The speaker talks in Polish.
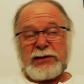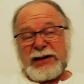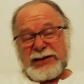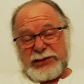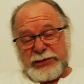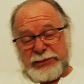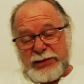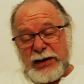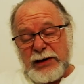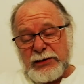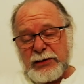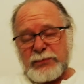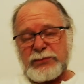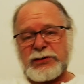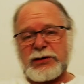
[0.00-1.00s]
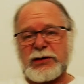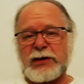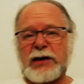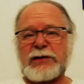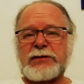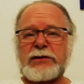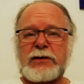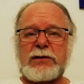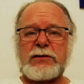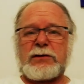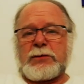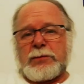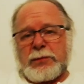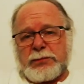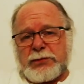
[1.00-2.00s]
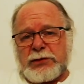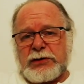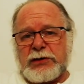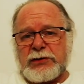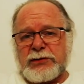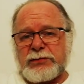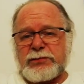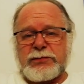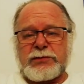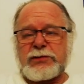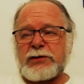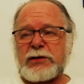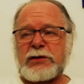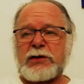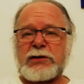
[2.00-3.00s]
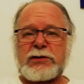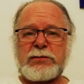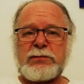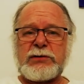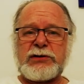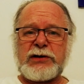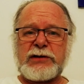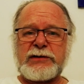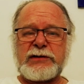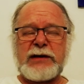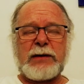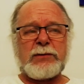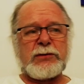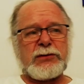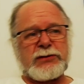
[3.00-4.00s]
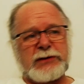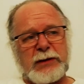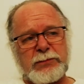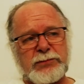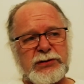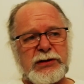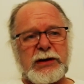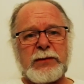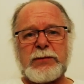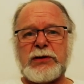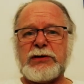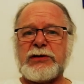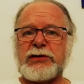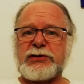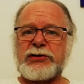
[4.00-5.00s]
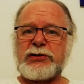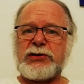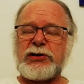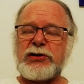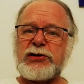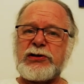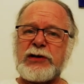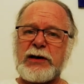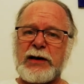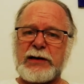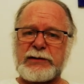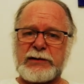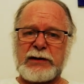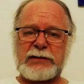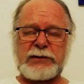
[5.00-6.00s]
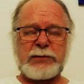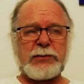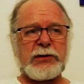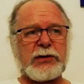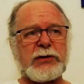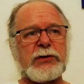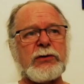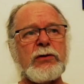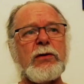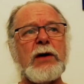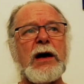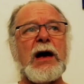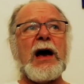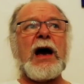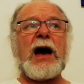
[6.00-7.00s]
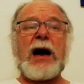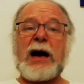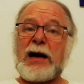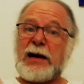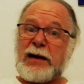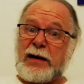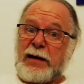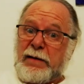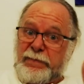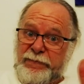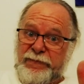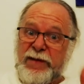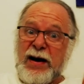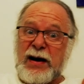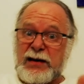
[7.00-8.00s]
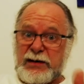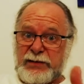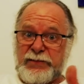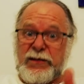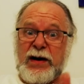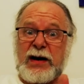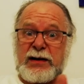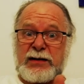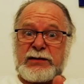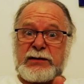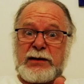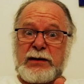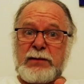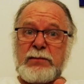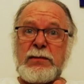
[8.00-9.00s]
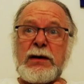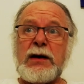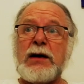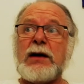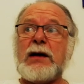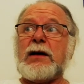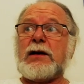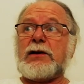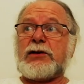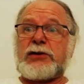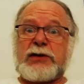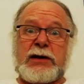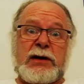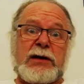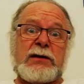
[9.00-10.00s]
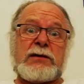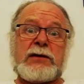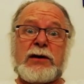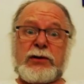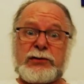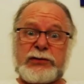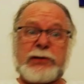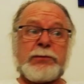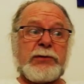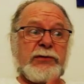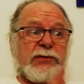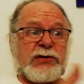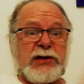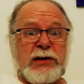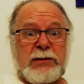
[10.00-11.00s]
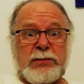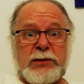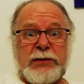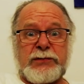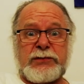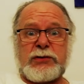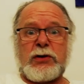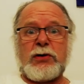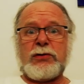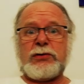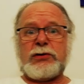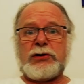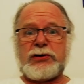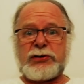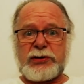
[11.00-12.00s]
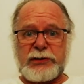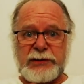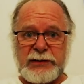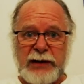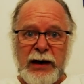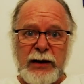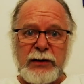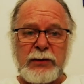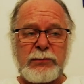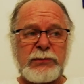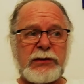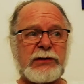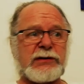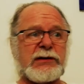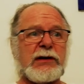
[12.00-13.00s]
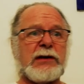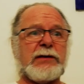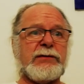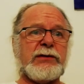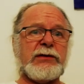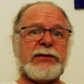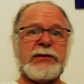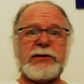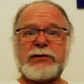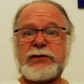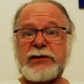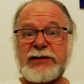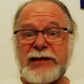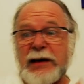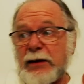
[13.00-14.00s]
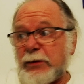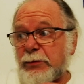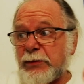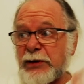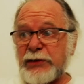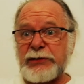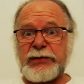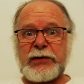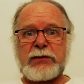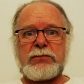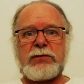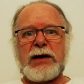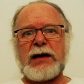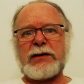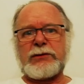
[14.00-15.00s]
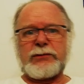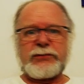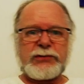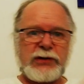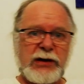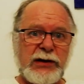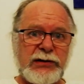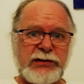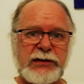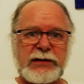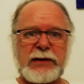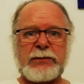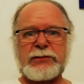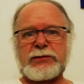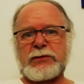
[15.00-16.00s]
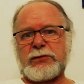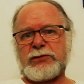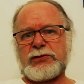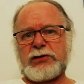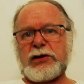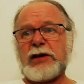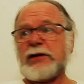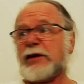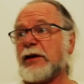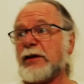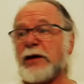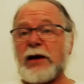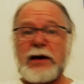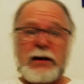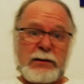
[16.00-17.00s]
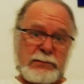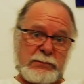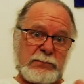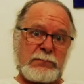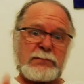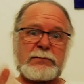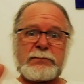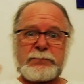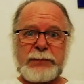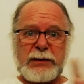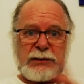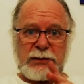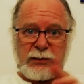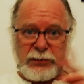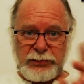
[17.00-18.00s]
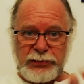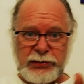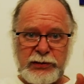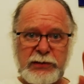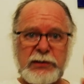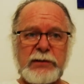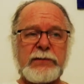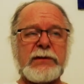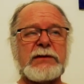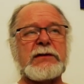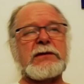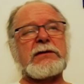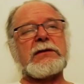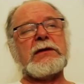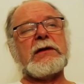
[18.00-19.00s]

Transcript: Znaczy wiedzą, że astrolog, no bo przecież, przecież my się znamy już tam przynajmniej ze 30 lat na tym rynku, ale fakt faktem, że te osoby widziały mnie w TOI, czy znają mnie z telewizji, czy znają mnie z wykładów, czy jeszcze tam skończy jedne, pani Goździkowa, tak.